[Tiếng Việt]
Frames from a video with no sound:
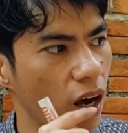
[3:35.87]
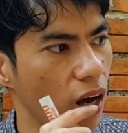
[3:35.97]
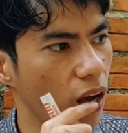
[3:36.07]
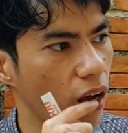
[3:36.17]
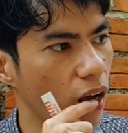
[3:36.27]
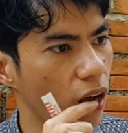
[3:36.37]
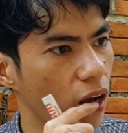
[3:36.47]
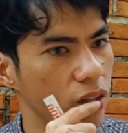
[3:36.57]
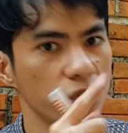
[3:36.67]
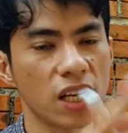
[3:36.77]

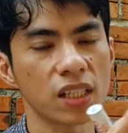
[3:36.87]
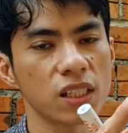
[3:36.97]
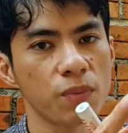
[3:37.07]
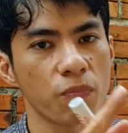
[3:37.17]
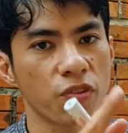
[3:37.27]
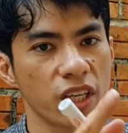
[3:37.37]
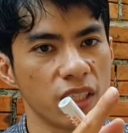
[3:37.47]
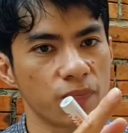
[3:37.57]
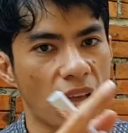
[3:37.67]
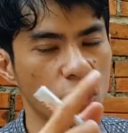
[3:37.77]
ở chúng ta cứ miền
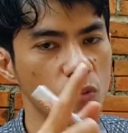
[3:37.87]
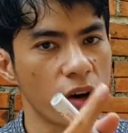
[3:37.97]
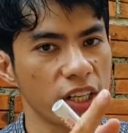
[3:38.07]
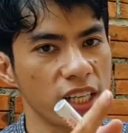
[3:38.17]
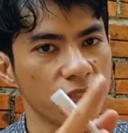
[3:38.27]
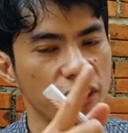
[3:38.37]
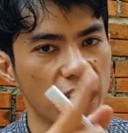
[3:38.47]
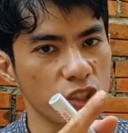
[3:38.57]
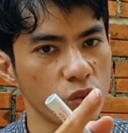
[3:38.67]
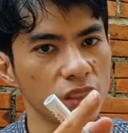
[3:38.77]
free thu body năng with
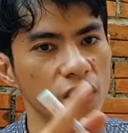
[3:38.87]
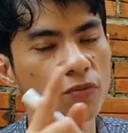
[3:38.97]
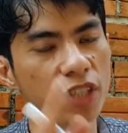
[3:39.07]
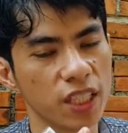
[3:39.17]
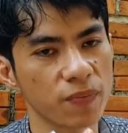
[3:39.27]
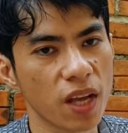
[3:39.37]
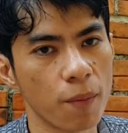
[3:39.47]
action năng cứ free